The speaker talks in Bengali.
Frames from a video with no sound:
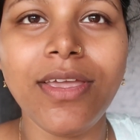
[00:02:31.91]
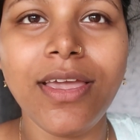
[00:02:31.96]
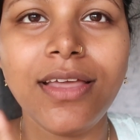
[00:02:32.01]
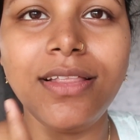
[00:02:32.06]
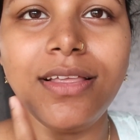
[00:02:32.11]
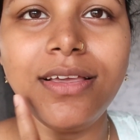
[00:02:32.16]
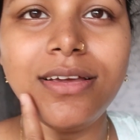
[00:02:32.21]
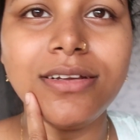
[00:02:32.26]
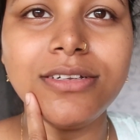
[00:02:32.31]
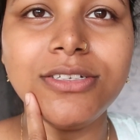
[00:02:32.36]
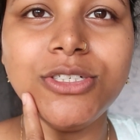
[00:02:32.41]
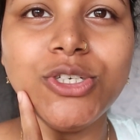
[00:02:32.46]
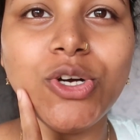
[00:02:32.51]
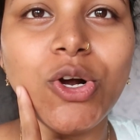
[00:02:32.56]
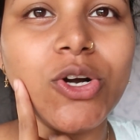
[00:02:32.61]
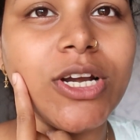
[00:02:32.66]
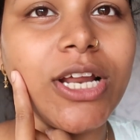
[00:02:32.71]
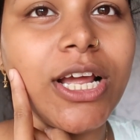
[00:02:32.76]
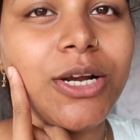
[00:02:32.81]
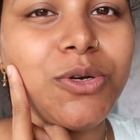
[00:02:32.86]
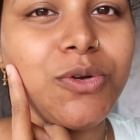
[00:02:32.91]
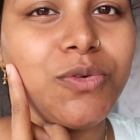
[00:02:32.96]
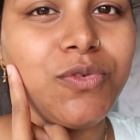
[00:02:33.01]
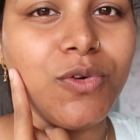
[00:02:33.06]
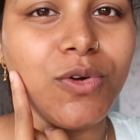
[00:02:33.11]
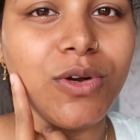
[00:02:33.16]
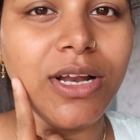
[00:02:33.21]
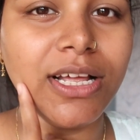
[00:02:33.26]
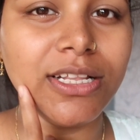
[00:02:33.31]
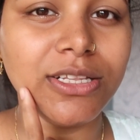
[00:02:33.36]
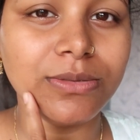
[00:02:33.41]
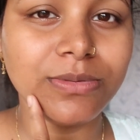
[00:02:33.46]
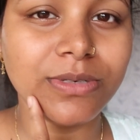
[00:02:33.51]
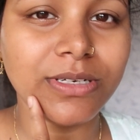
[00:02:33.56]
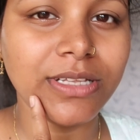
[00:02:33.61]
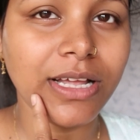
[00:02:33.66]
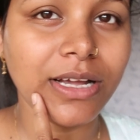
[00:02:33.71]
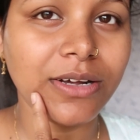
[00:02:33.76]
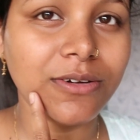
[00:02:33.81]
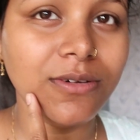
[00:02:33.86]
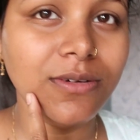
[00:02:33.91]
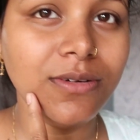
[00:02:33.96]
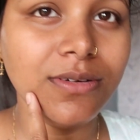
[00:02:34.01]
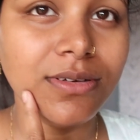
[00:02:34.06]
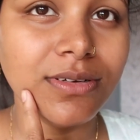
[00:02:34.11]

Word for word: এদিকে জটা একটু ফোলা তোমরা দেখো